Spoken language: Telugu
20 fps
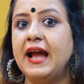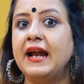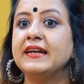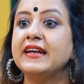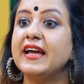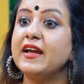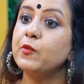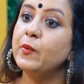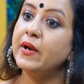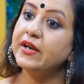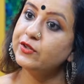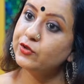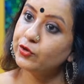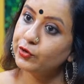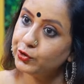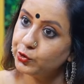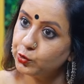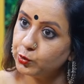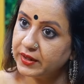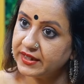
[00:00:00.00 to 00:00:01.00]
అండ్ ఐ వెంట్
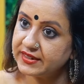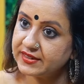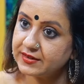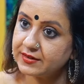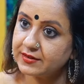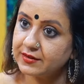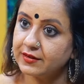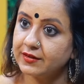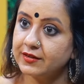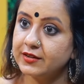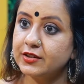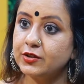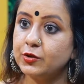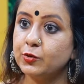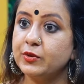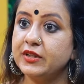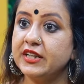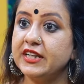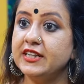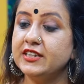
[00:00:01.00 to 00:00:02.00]
టు యుఎస్
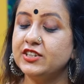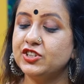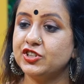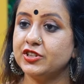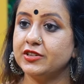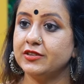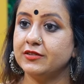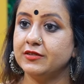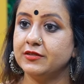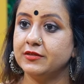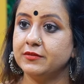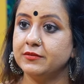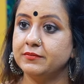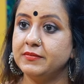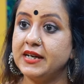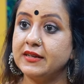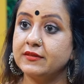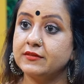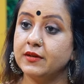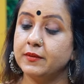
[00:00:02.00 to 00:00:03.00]
టు టీచ్
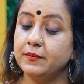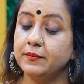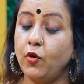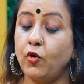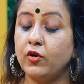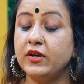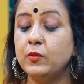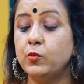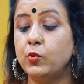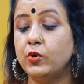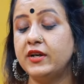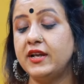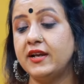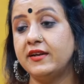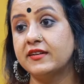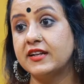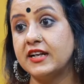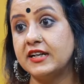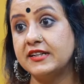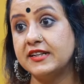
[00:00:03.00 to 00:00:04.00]
భరత్ బాలీవుడ్
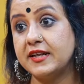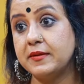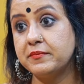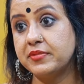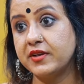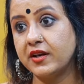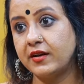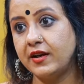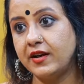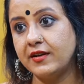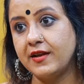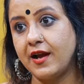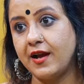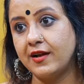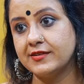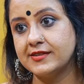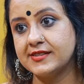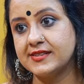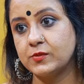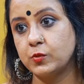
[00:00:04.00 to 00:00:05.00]
అండ్ కంటెంపరీ
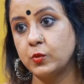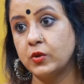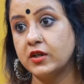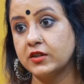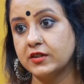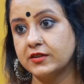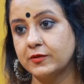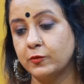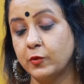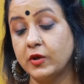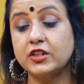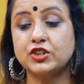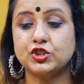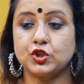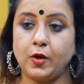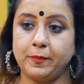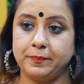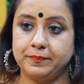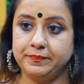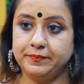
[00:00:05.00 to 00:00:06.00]
డాన్స్ వర్క్ వర్క్
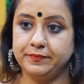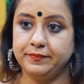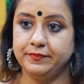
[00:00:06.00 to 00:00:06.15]
షాప్